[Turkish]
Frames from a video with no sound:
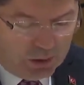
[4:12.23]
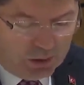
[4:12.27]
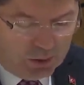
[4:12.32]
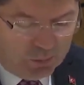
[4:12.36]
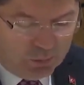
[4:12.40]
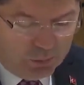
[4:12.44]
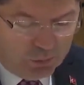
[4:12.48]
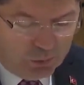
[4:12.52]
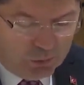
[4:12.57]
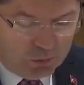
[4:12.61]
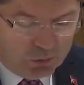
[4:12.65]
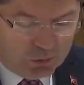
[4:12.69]

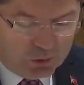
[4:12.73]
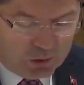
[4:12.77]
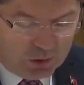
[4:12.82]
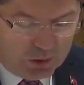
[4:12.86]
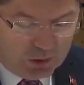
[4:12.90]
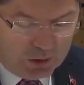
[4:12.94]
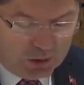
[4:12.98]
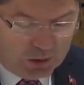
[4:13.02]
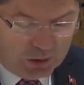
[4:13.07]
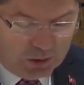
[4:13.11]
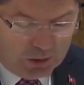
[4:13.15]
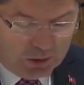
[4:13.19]
Tarih
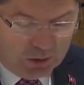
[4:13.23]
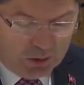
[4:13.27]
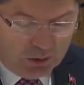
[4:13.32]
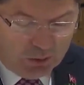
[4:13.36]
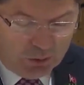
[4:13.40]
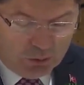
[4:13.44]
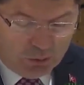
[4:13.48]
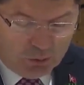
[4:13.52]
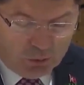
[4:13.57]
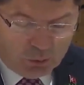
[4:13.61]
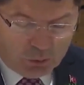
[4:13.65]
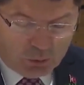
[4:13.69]
boyunca
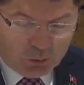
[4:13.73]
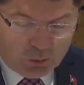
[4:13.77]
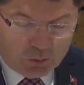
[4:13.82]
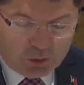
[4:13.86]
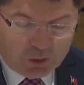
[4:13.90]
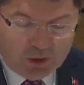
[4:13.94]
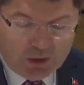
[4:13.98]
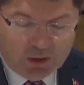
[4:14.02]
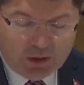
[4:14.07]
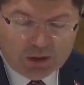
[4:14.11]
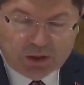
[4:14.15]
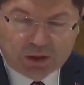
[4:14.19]

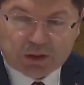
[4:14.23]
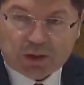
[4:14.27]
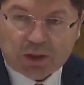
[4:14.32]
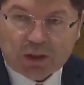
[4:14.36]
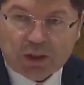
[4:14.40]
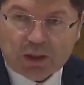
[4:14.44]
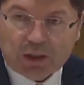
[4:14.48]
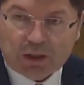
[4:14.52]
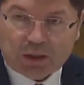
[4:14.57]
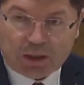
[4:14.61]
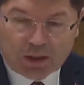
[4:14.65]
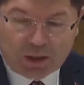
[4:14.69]
hukuki
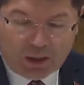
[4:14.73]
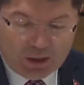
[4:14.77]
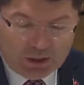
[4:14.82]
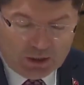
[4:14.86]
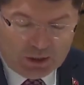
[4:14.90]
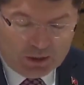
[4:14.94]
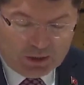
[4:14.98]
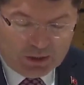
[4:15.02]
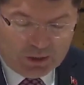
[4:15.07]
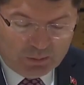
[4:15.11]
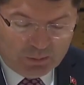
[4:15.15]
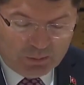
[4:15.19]
ilişkilerin
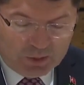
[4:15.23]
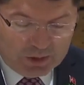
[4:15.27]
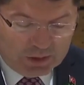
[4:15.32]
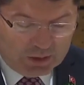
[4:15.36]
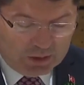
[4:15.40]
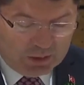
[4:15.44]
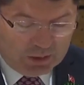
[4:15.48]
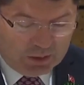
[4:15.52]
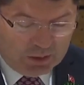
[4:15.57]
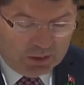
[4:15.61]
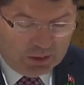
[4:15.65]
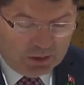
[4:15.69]

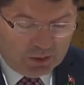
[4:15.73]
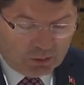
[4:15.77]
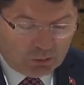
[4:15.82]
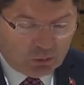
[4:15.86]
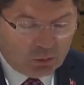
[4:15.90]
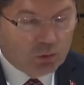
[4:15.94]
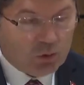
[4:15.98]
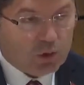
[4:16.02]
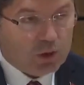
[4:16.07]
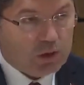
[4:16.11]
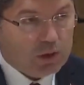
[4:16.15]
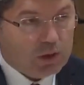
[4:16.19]

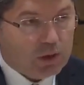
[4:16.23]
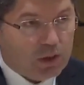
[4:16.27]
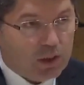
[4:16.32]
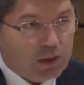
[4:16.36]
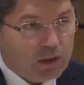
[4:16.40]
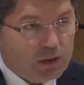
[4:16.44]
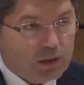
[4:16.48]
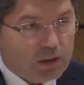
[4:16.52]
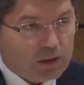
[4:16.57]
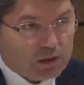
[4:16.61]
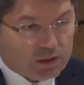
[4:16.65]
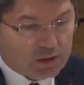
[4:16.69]
kaydedilmesinde
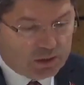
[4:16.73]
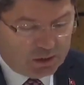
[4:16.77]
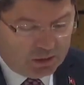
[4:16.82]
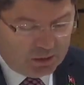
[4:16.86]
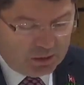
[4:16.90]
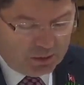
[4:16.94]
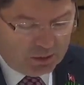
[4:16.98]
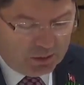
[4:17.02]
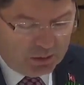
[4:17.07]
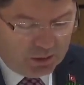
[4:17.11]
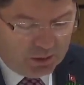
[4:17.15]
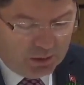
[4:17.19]
kullanılan
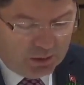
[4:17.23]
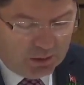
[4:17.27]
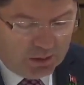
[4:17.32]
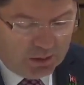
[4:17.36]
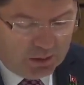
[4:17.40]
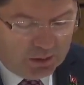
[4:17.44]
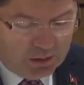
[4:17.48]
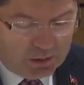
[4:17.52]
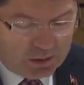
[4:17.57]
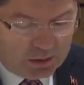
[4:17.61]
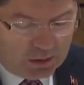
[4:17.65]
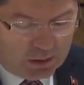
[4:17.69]
yazı,
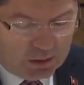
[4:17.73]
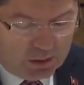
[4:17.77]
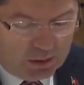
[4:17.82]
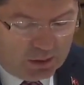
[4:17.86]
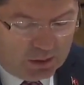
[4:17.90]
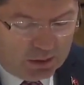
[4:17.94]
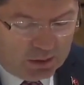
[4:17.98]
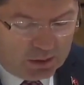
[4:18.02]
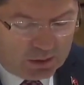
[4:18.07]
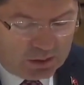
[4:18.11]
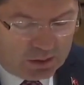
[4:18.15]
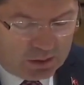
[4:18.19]

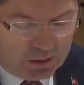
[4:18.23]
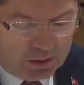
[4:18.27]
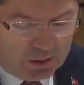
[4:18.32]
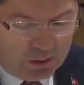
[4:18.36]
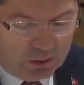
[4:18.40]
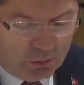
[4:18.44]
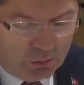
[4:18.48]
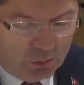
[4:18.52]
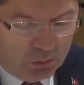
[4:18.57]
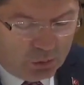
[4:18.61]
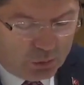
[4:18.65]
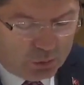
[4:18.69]
insanlar
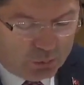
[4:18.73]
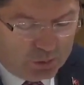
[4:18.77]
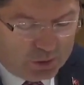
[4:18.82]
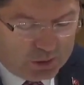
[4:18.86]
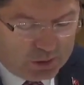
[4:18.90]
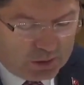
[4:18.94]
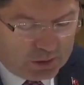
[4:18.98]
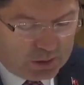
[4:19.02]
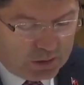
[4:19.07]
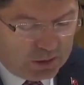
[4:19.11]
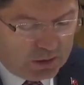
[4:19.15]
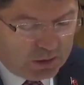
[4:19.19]
arasında
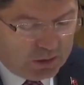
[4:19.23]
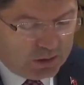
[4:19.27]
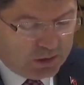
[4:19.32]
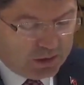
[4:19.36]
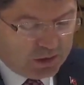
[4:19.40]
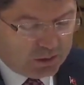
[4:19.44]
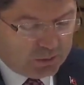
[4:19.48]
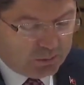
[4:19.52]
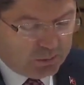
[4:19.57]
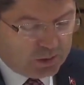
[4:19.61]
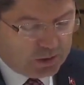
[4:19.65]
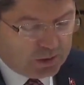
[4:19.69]

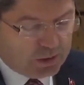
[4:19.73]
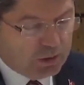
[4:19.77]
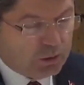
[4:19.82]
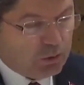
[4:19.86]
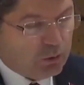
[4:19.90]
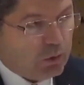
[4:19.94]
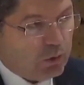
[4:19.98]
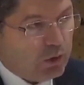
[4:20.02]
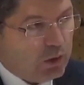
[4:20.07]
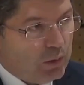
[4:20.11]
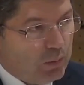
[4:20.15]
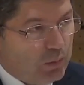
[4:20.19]
uyuşmazlıkların
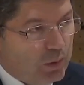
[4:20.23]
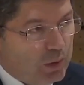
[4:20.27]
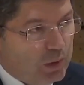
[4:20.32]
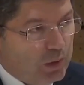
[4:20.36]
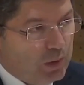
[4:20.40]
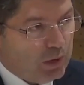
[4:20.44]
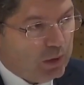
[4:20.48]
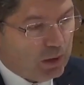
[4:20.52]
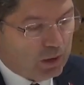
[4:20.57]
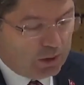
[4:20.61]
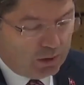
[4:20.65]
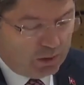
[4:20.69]
çıkmasını
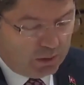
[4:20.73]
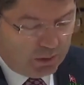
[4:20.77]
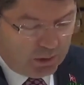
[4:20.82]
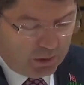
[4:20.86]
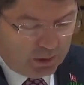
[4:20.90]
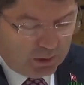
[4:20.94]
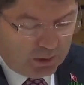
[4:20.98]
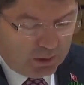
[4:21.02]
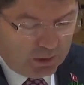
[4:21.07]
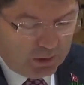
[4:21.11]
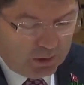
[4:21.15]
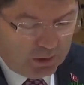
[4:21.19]
önlemenin
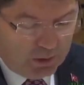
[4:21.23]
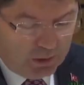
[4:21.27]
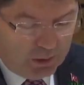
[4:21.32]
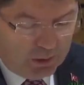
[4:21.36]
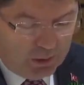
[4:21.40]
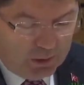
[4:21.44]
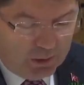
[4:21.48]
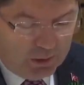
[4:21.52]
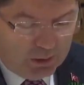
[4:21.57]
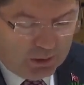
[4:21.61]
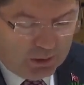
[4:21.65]
yanında